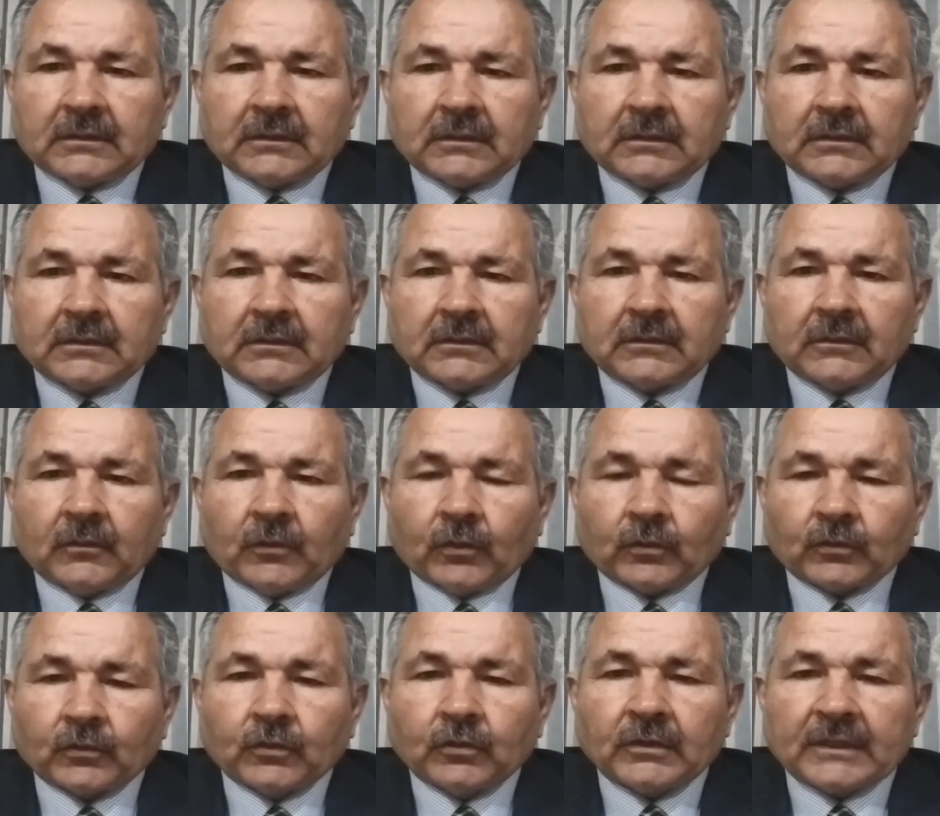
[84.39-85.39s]
e,
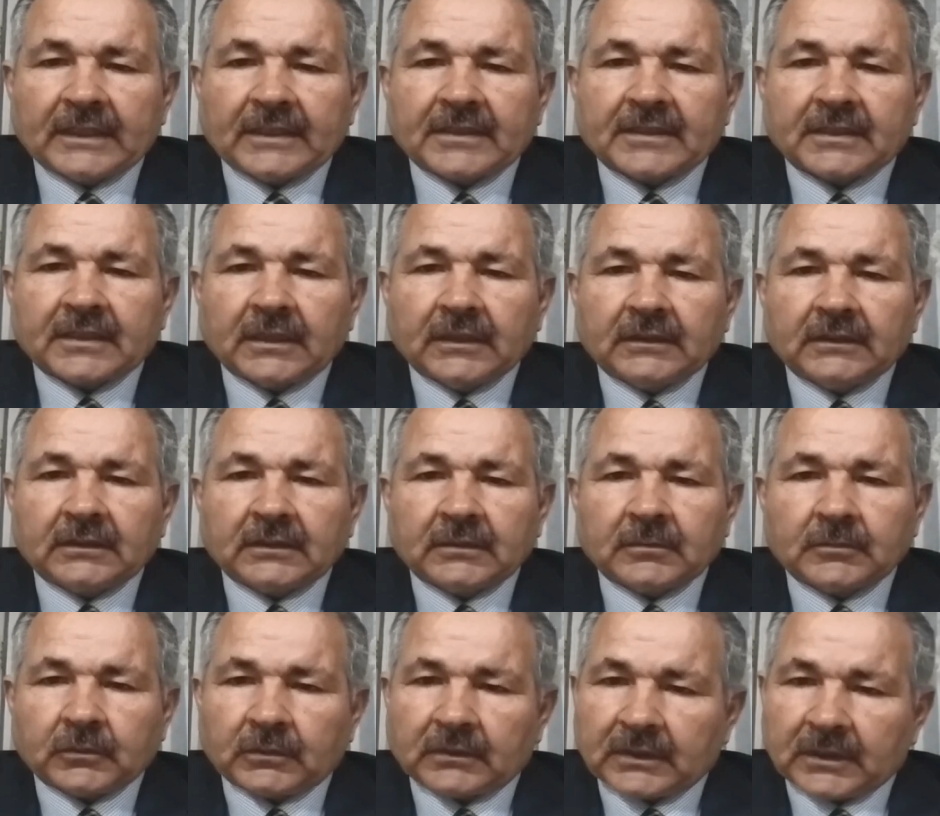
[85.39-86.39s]
onur, izzet
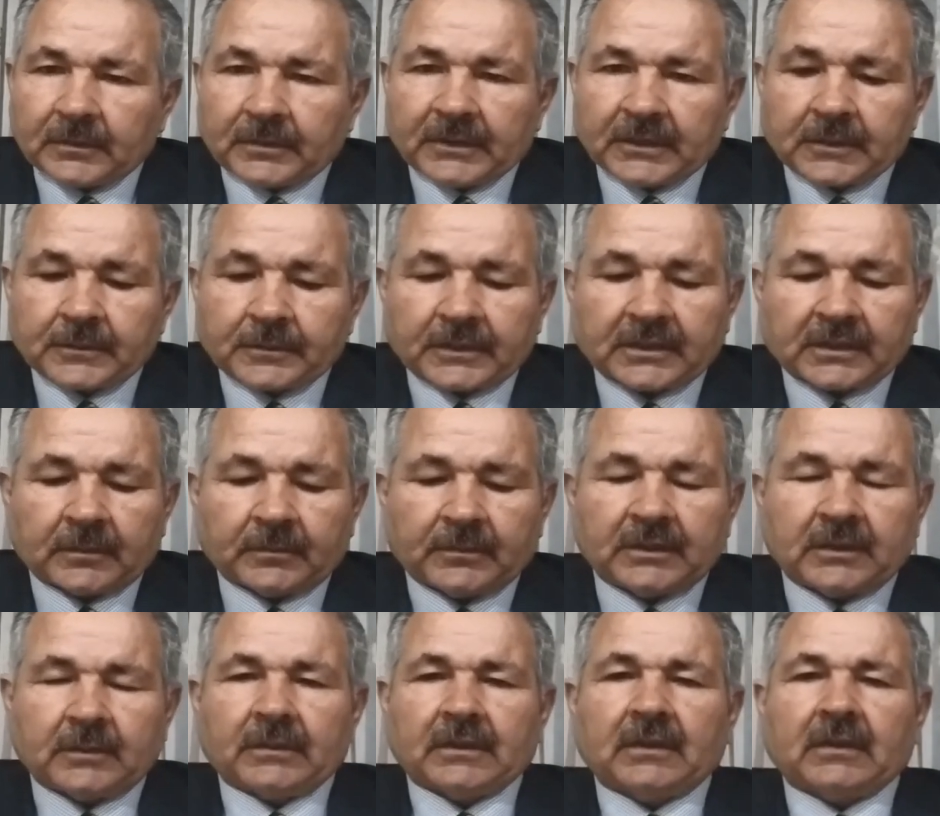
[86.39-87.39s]
bunlar peş peşe
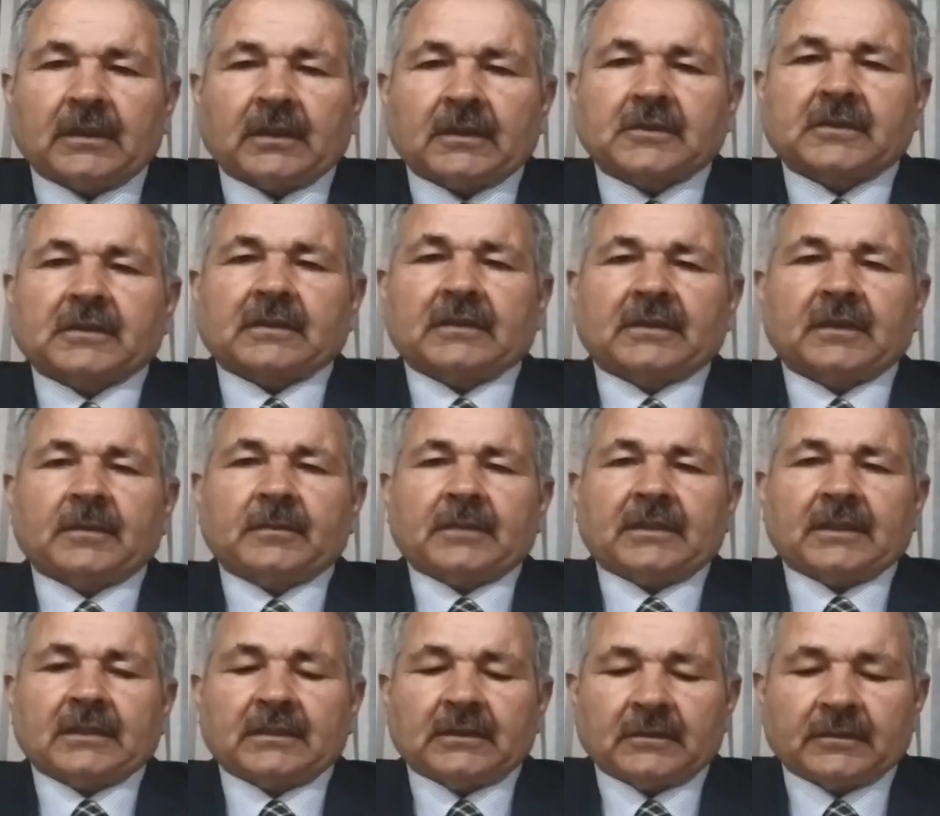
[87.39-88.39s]
birbirini
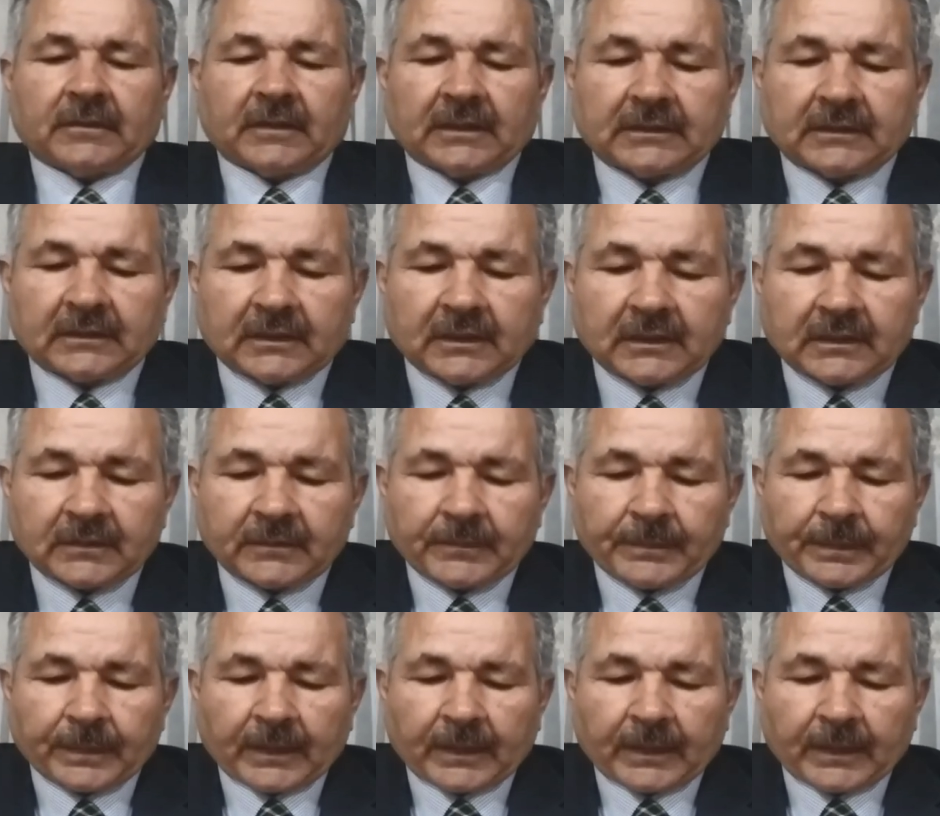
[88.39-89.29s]
açıklayabilen ifadeler